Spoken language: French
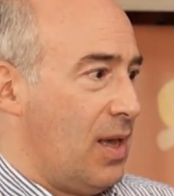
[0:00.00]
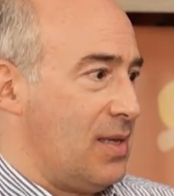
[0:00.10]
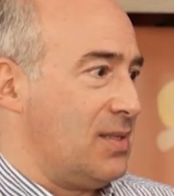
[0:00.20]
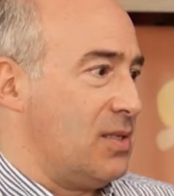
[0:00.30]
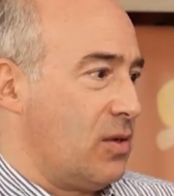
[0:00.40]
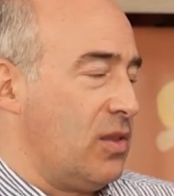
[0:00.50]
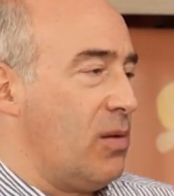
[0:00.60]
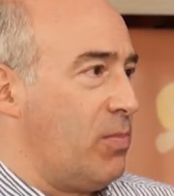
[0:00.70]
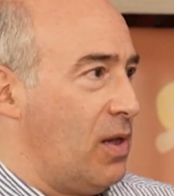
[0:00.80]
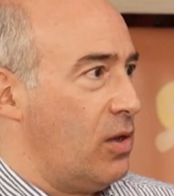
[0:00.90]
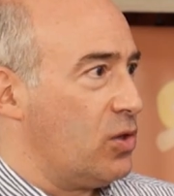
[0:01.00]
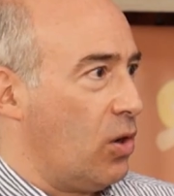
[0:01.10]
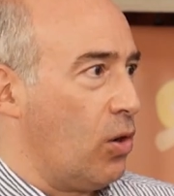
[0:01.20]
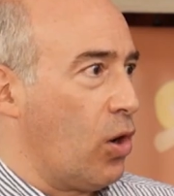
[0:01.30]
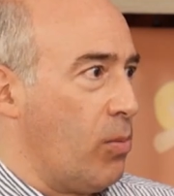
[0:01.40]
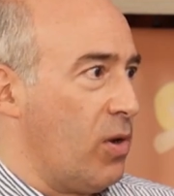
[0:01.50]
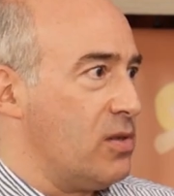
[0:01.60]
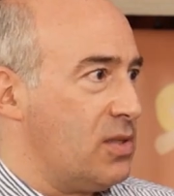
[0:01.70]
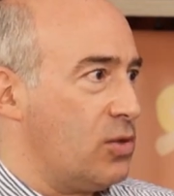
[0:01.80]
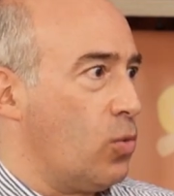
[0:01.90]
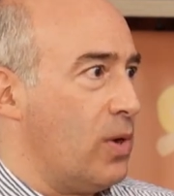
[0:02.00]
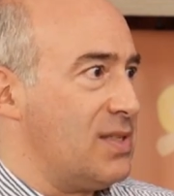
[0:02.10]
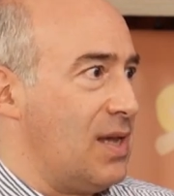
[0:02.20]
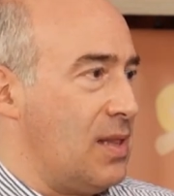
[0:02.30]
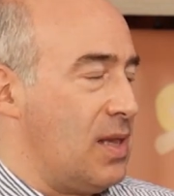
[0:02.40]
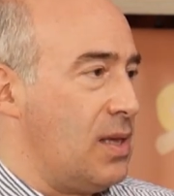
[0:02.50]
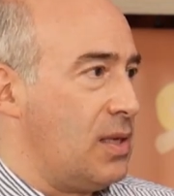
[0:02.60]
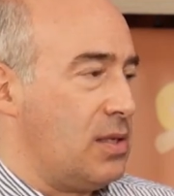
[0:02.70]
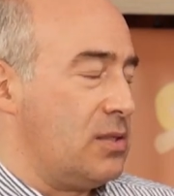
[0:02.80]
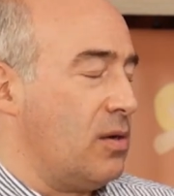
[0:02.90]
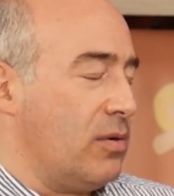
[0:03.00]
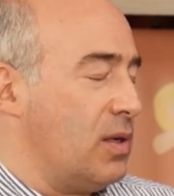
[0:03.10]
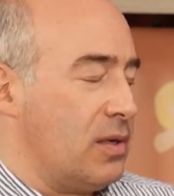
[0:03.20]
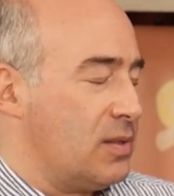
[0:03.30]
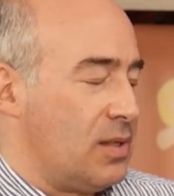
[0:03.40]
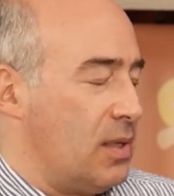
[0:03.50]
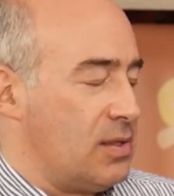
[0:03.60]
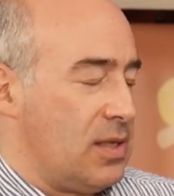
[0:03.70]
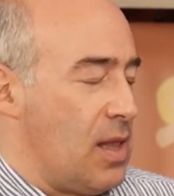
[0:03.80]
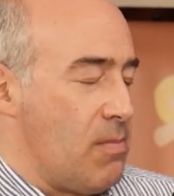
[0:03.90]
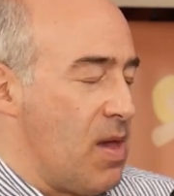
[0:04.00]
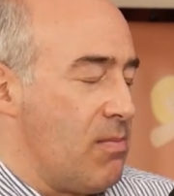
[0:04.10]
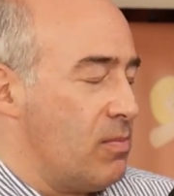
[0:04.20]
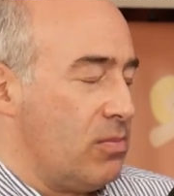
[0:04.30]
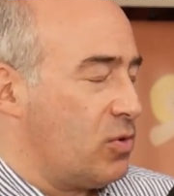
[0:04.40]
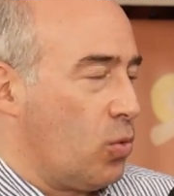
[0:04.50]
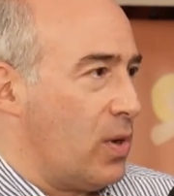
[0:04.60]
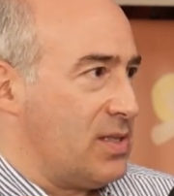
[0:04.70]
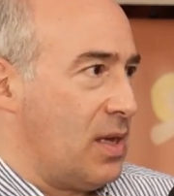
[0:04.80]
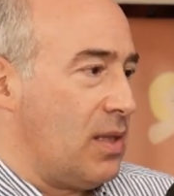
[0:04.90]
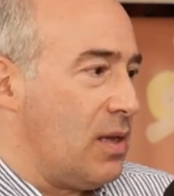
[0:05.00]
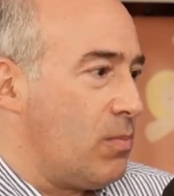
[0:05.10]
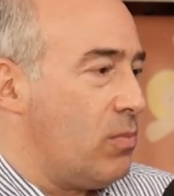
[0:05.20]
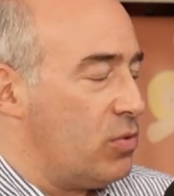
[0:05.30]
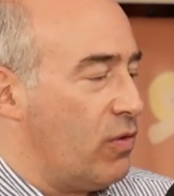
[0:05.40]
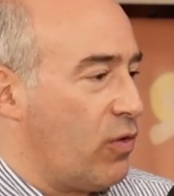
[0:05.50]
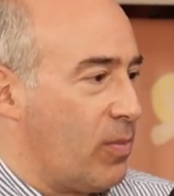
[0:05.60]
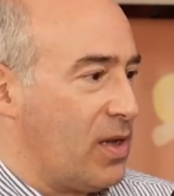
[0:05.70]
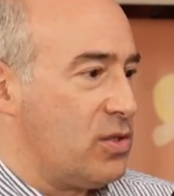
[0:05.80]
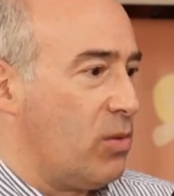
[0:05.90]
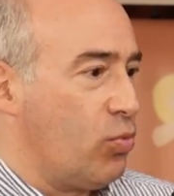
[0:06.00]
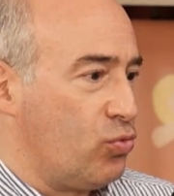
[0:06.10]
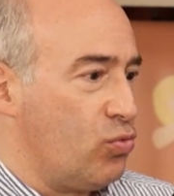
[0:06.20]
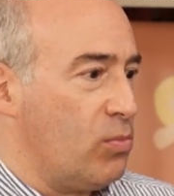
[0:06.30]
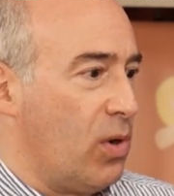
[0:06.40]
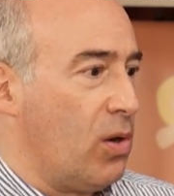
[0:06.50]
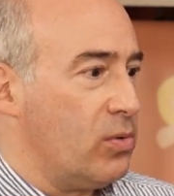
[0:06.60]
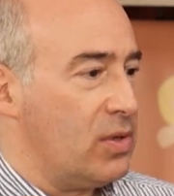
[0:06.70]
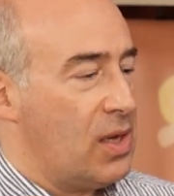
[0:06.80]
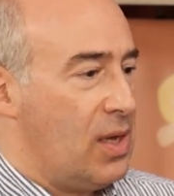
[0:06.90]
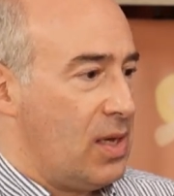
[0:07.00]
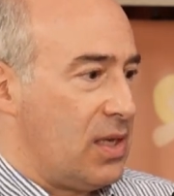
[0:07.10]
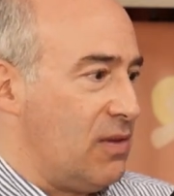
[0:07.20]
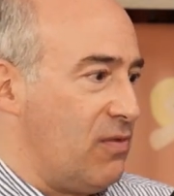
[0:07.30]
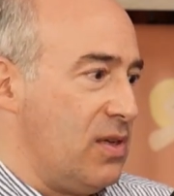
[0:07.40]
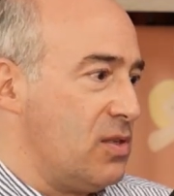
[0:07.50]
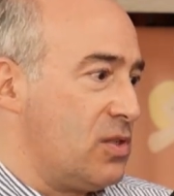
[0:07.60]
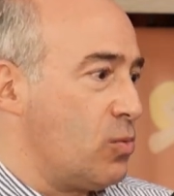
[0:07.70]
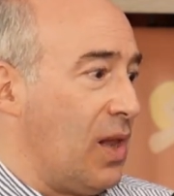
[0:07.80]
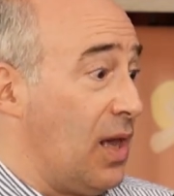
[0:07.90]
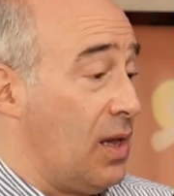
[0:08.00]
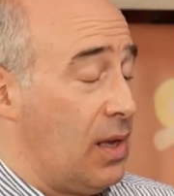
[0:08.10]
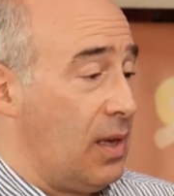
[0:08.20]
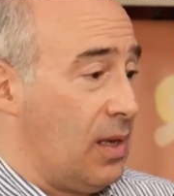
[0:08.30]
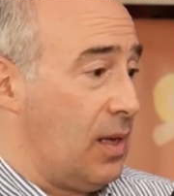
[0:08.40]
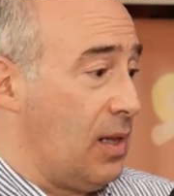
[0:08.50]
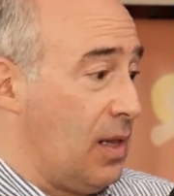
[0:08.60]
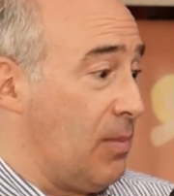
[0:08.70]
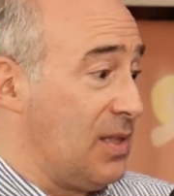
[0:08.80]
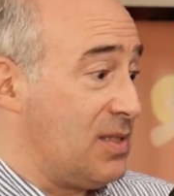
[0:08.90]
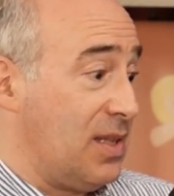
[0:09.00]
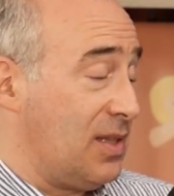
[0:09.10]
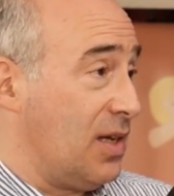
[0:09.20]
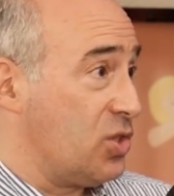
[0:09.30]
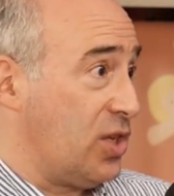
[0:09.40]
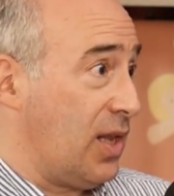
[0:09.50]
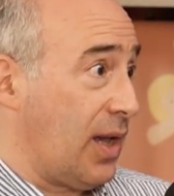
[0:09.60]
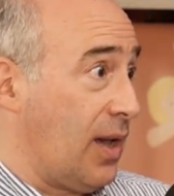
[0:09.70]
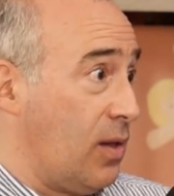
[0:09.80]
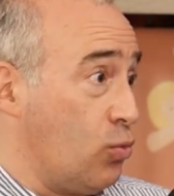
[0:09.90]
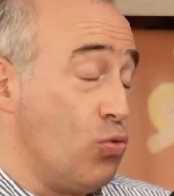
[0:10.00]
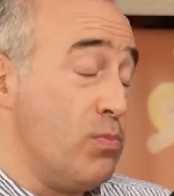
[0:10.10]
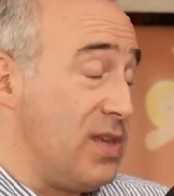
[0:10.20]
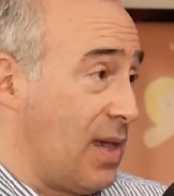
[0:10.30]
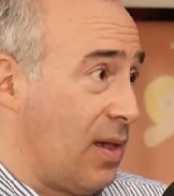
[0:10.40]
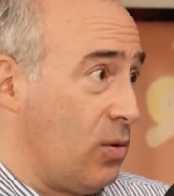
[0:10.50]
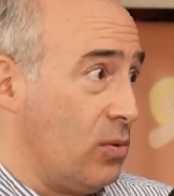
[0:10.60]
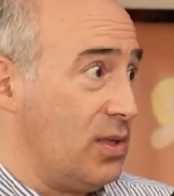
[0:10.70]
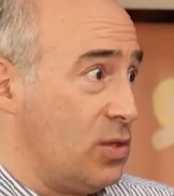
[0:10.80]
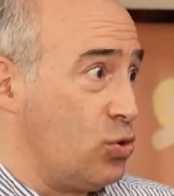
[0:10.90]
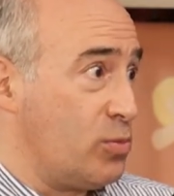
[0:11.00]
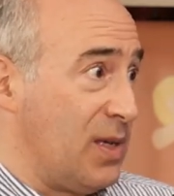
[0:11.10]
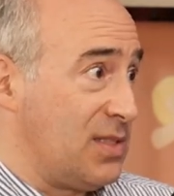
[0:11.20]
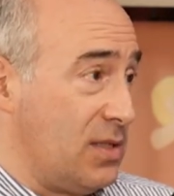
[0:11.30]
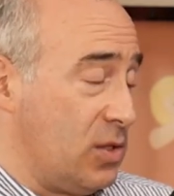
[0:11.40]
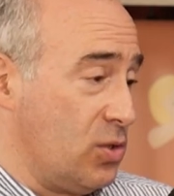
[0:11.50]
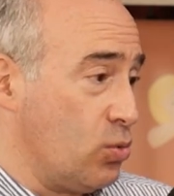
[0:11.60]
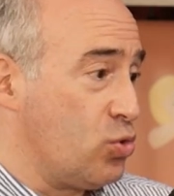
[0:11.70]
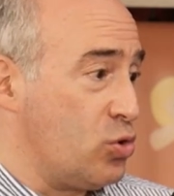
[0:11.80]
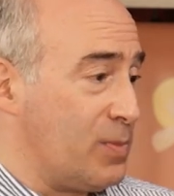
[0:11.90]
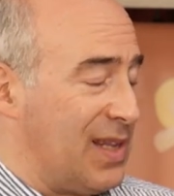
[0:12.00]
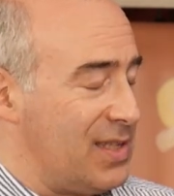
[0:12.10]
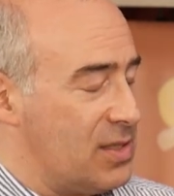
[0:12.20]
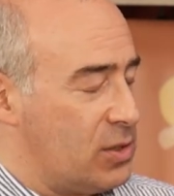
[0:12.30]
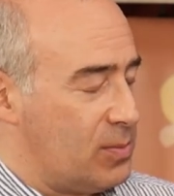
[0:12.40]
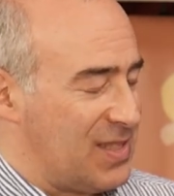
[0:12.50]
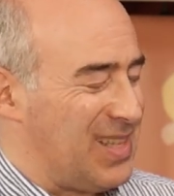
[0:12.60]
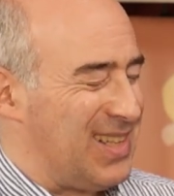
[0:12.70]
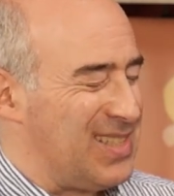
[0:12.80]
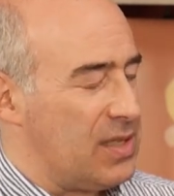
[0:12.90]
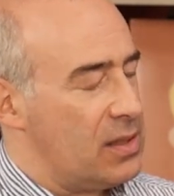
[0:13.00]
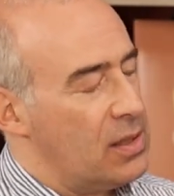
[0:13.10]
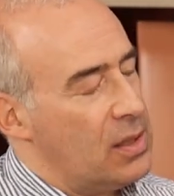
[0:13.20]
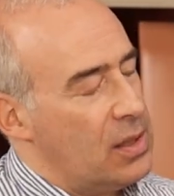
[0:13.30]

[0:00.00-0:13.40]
Et c'est ce qu'on appelle le tronc commun, ces trois années qui sont, c'est les mêmes trois années de formation pour tout le monde qui vise soit la, médecine interne générale ou bien une des, sous des autres sous-spécialités.